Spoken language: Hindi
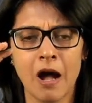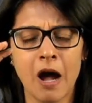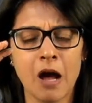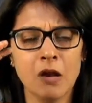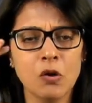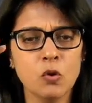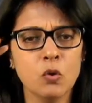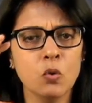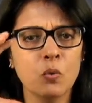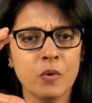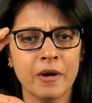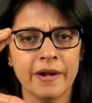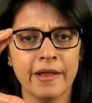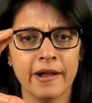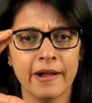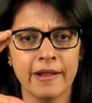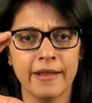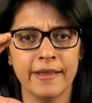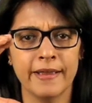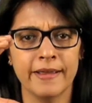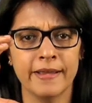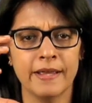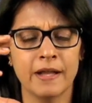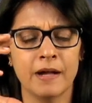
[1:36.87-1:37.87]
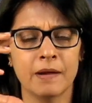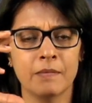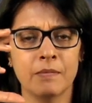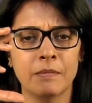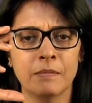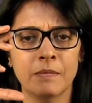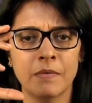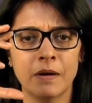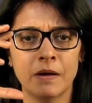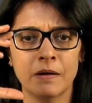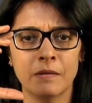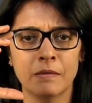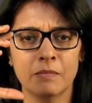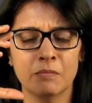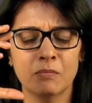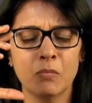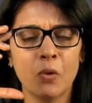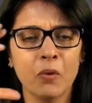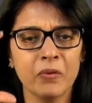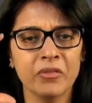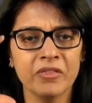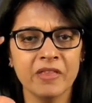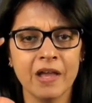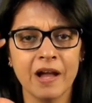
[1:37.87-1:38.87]
आलू वड़ा है या
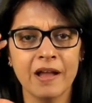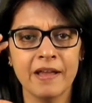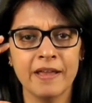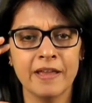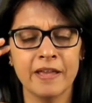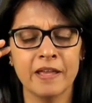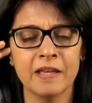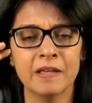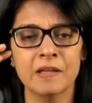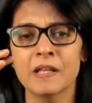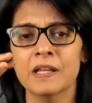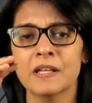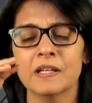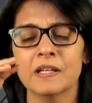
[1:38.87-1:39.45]
बोंदा है